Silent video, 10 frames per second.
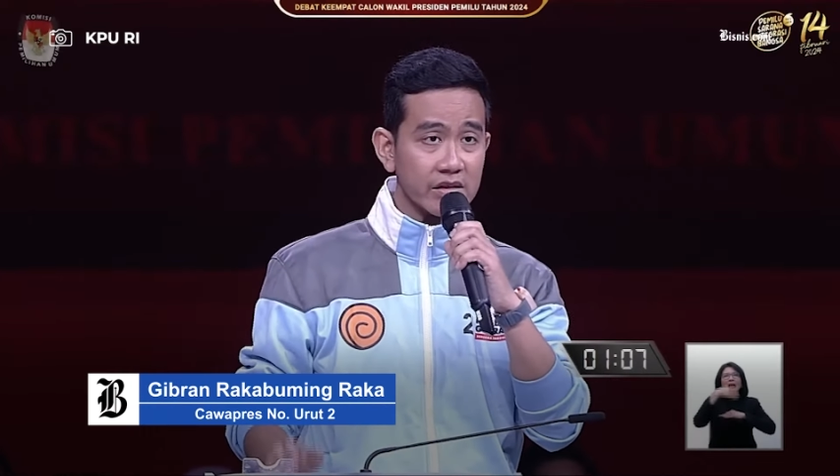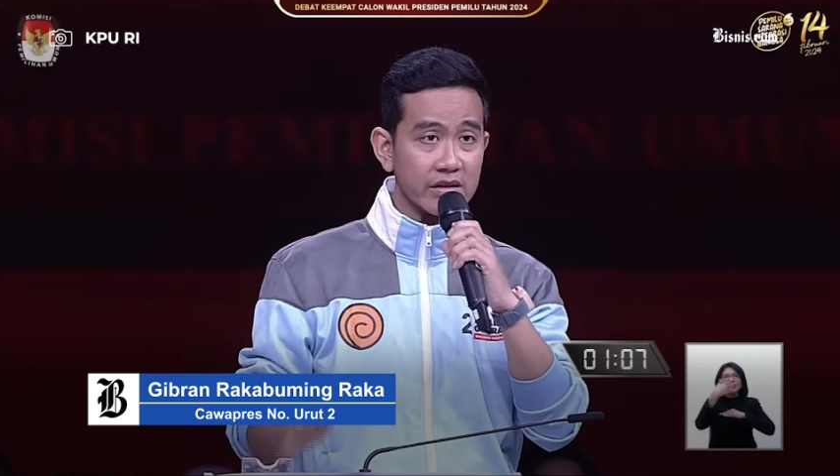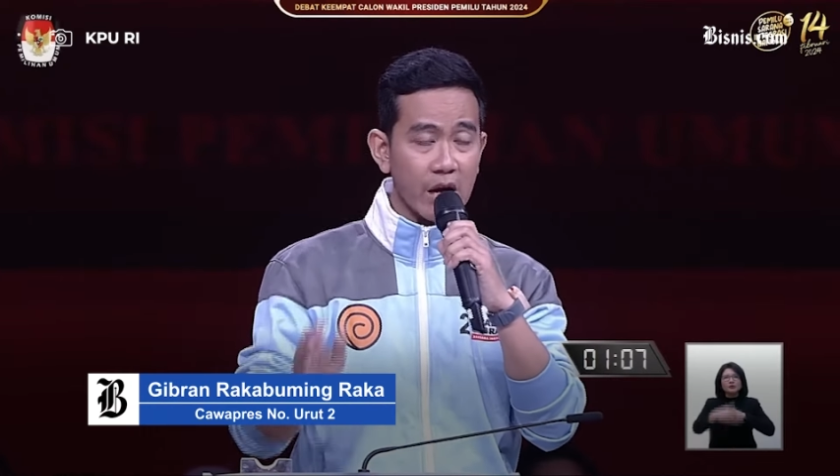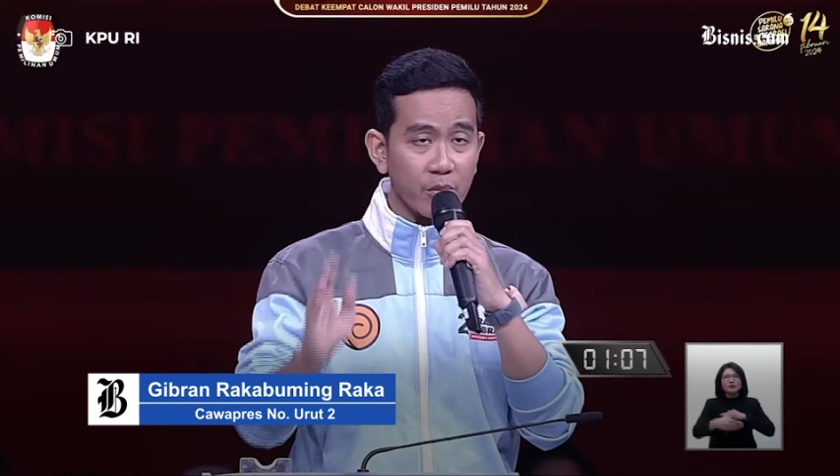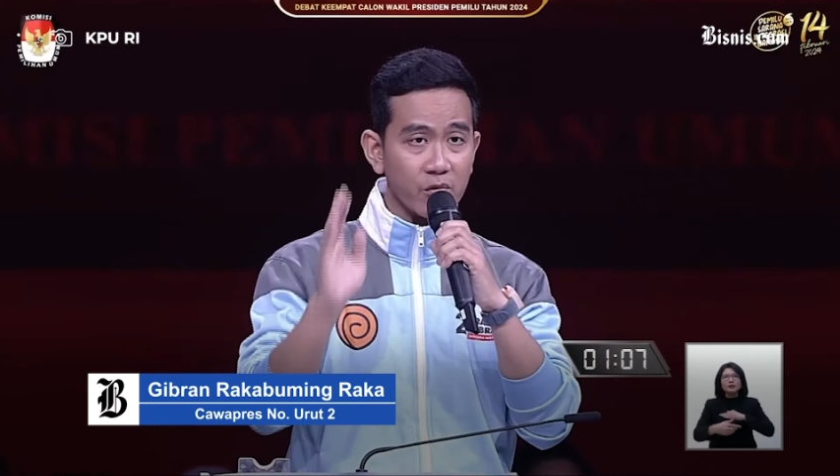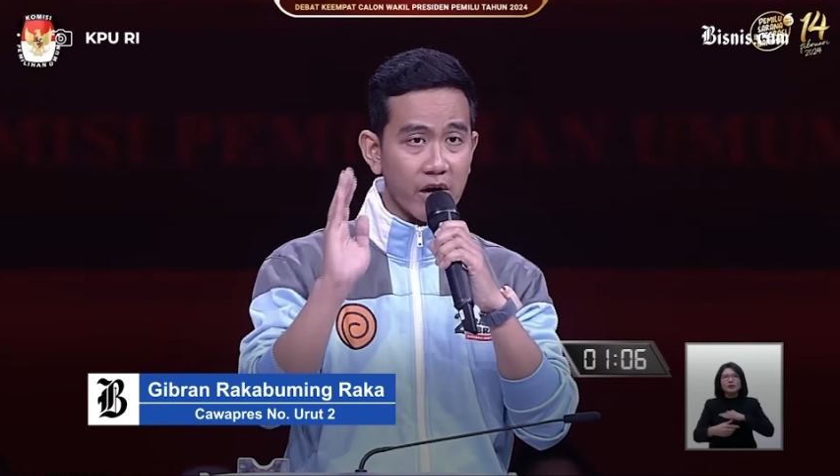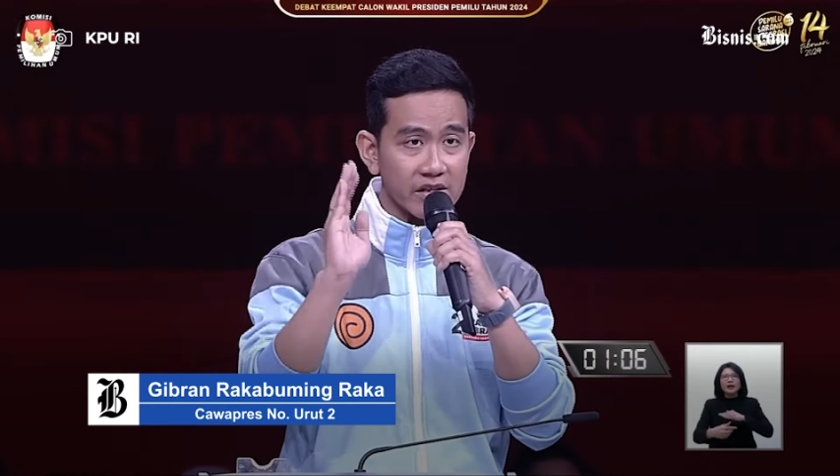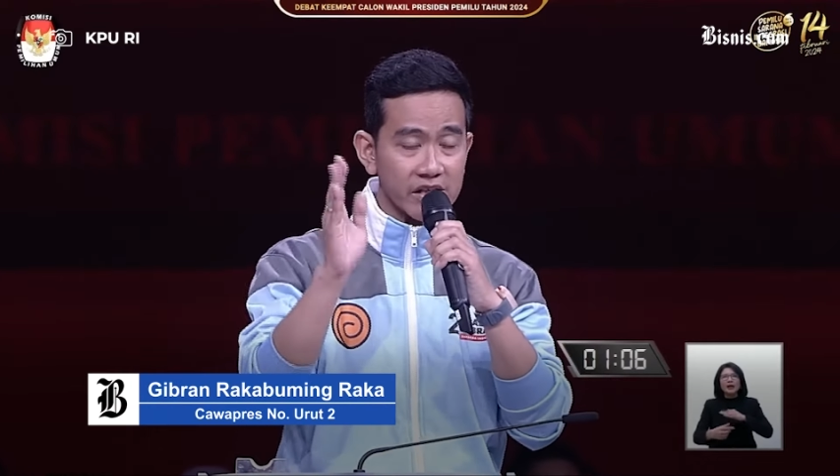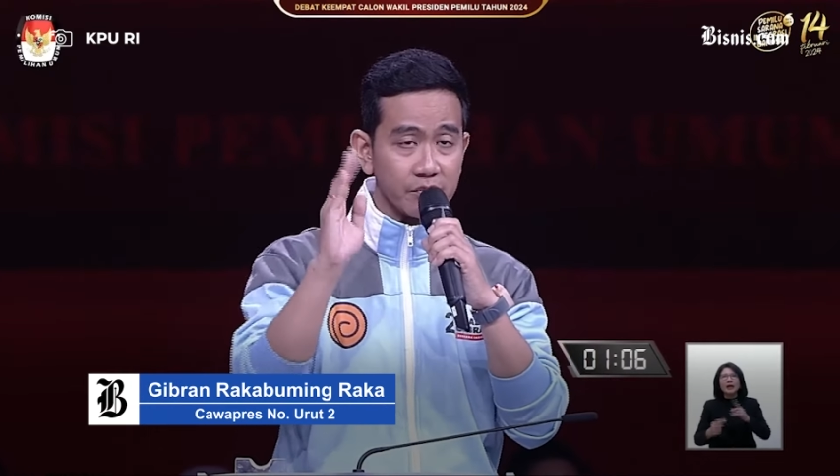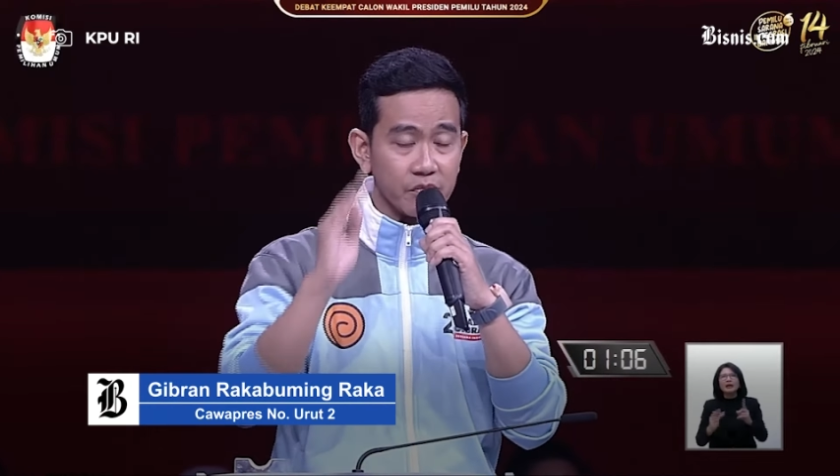tapi
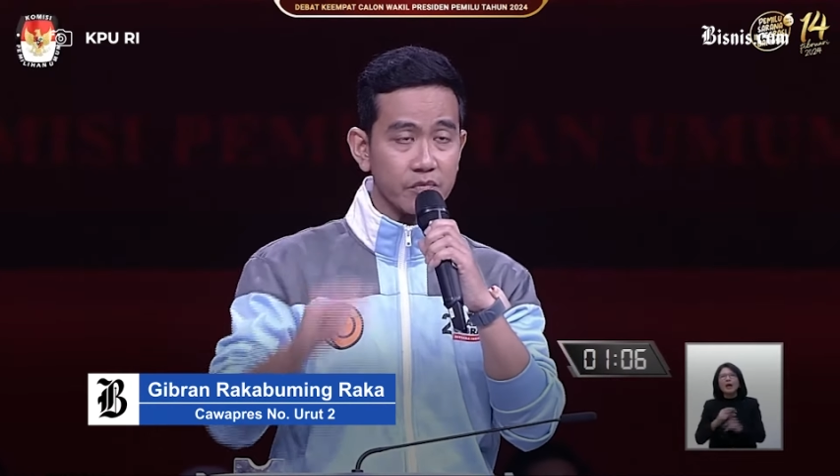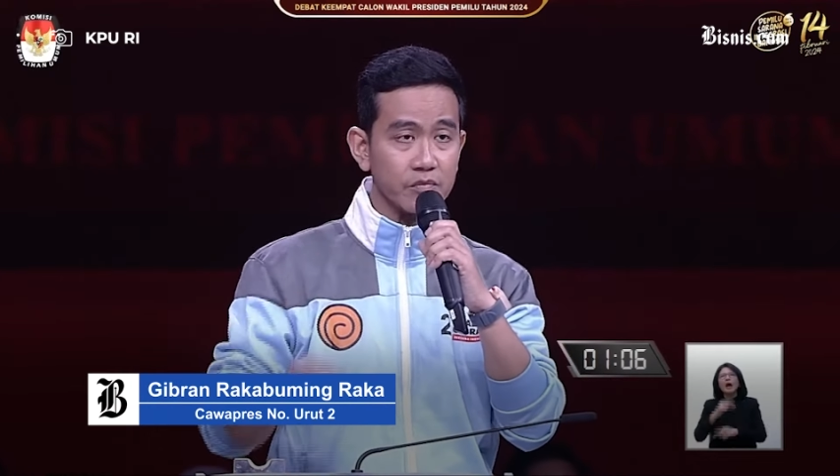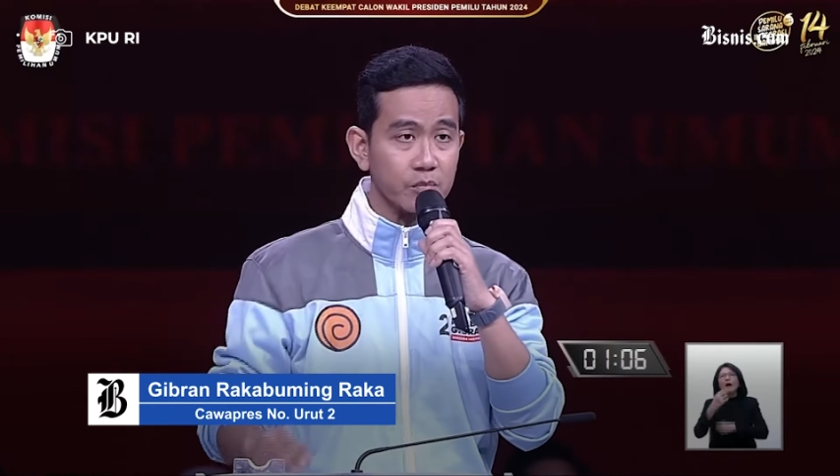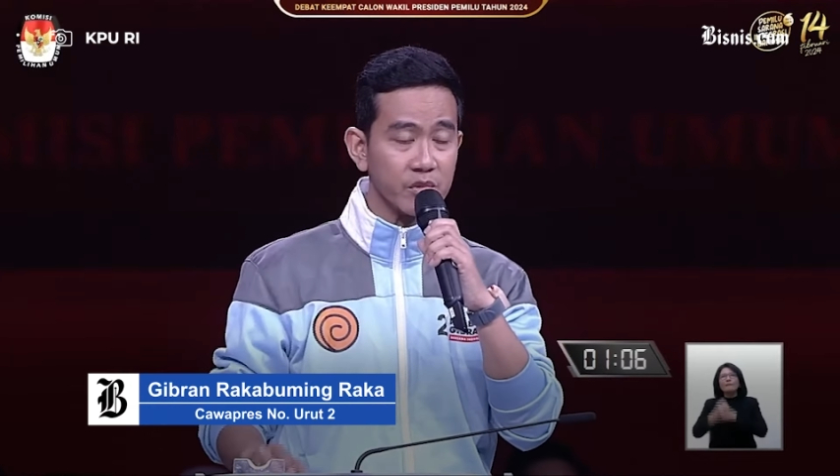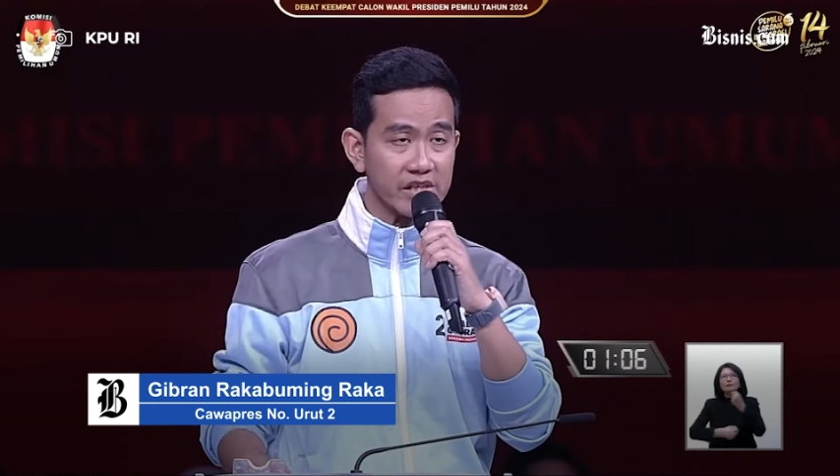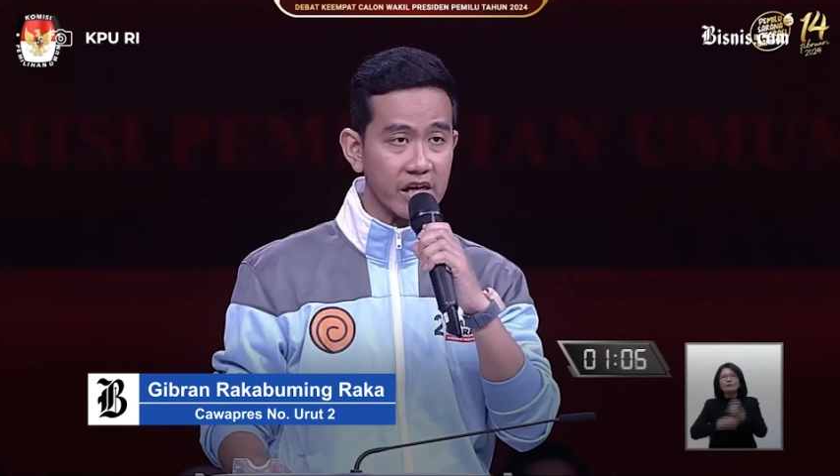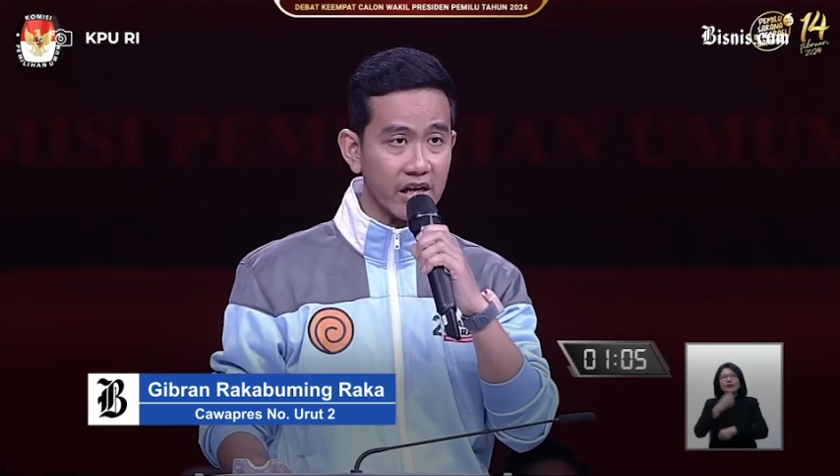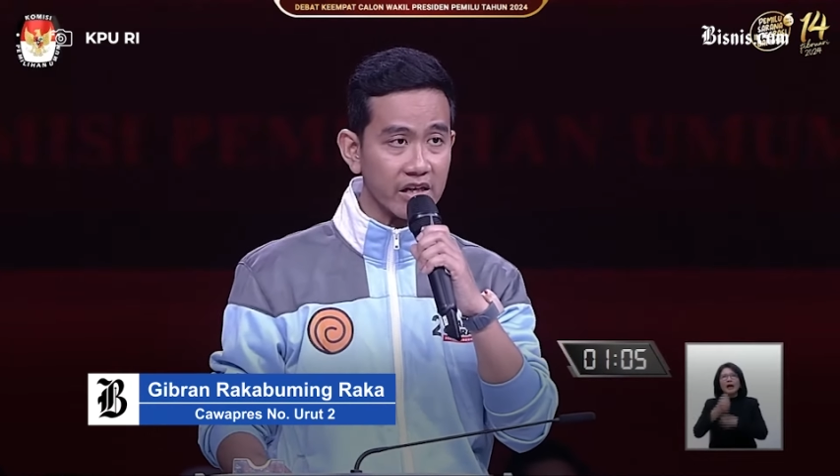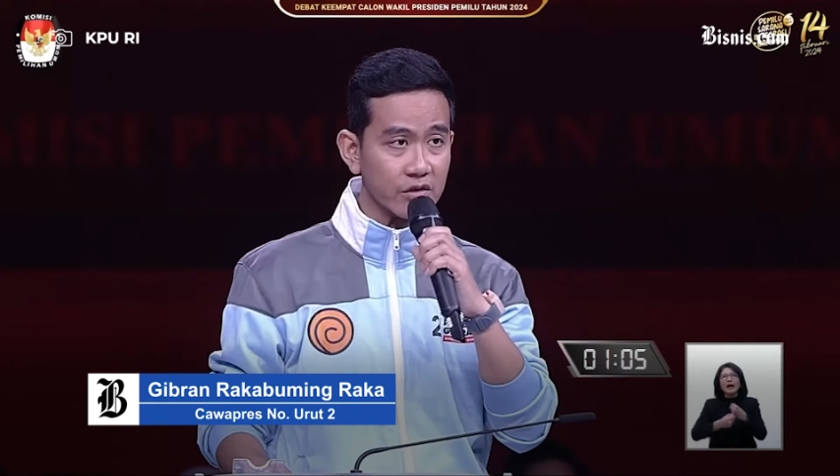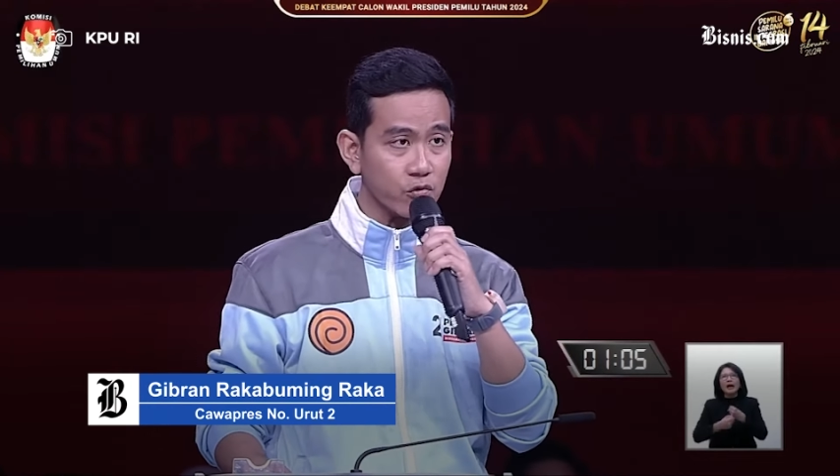wajib
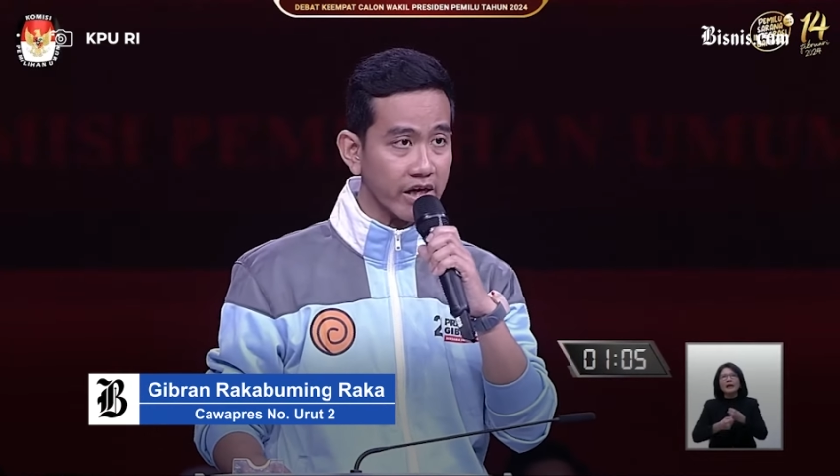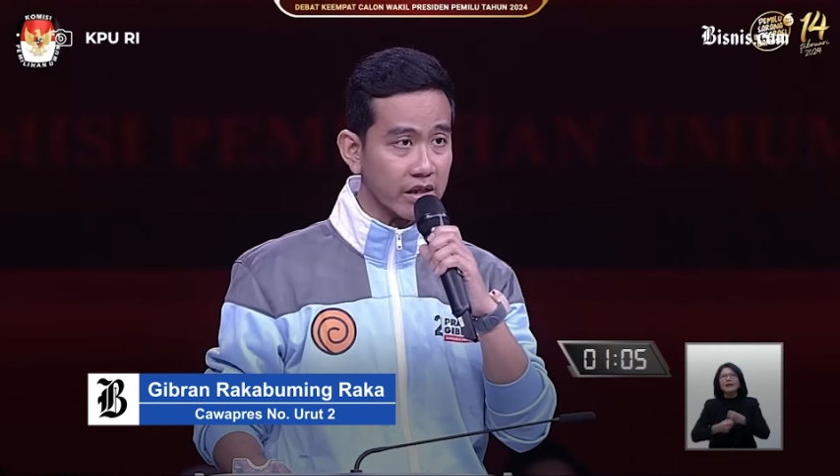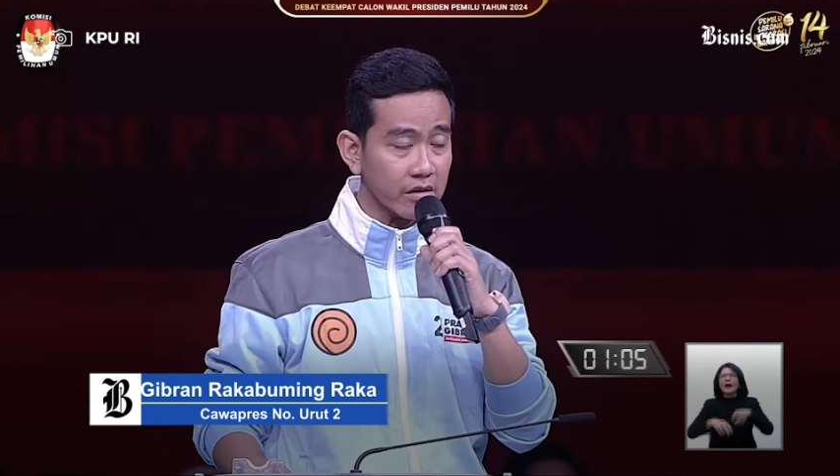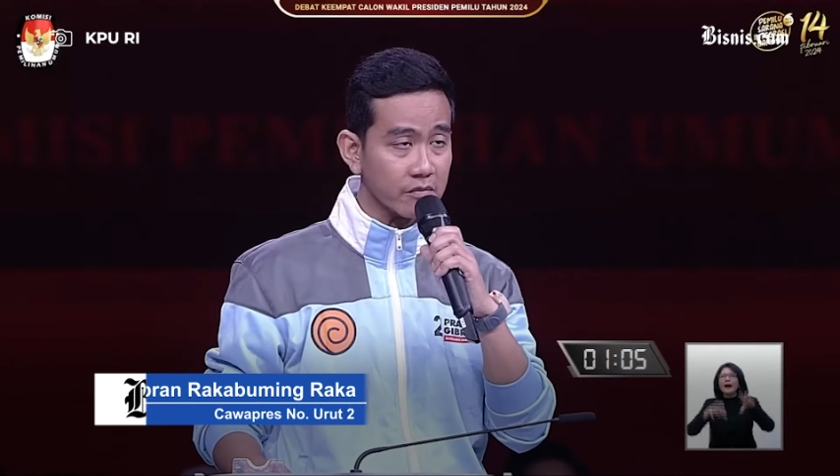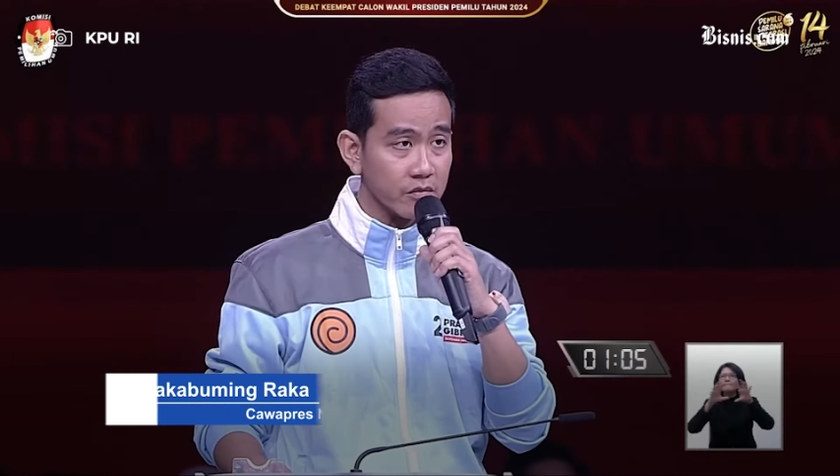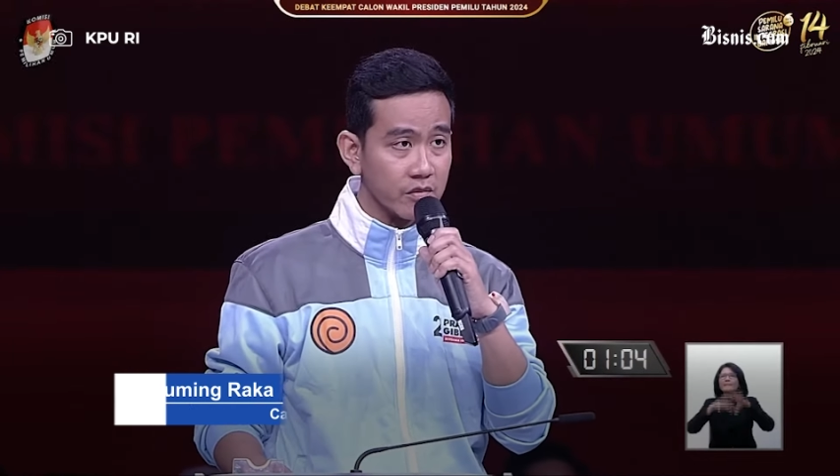menjaga lingkungan